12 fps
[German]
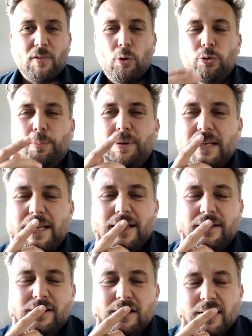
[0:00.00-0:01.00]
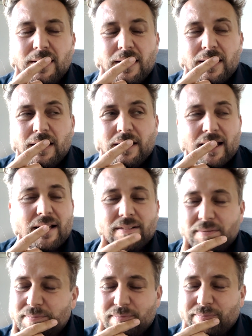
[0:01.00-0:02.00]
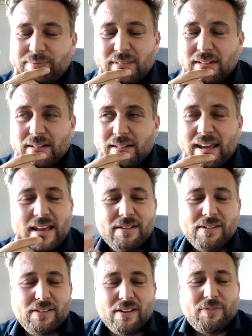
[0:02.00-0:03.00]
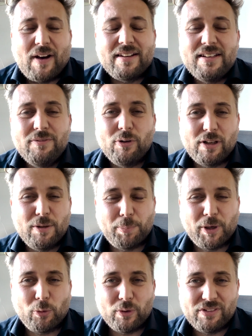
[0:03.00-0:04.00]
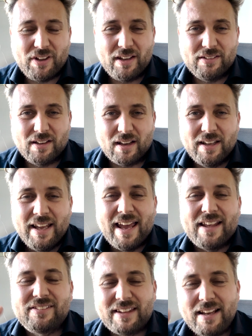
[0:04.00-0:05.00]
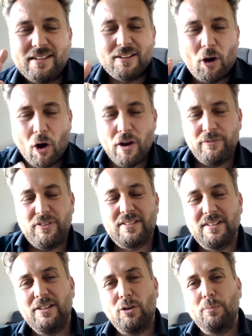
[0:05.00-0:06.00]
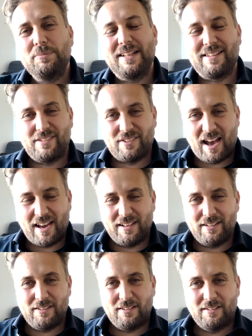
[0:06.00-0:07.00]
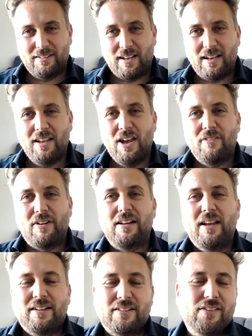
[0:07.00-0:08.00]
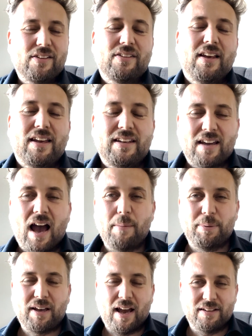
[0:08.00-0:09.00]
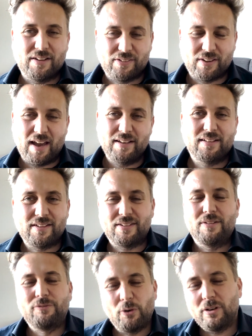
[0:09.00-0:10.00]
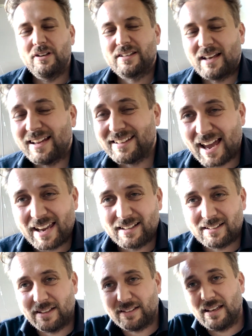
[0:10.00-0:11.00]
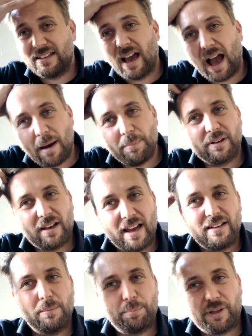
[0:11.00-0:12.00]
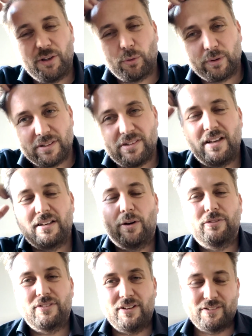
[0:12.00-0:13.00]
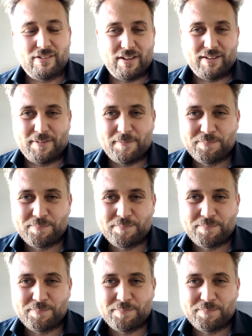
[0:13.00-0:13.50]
und überlegst, ja, es war nie wirklich Priorität da. Es geht häufig nicht um die Zeit, ja, weil dieses ich habe keine Zeit ist in Wirklichkeit eigentlich ich habe keine Priorität auf diese Dinge.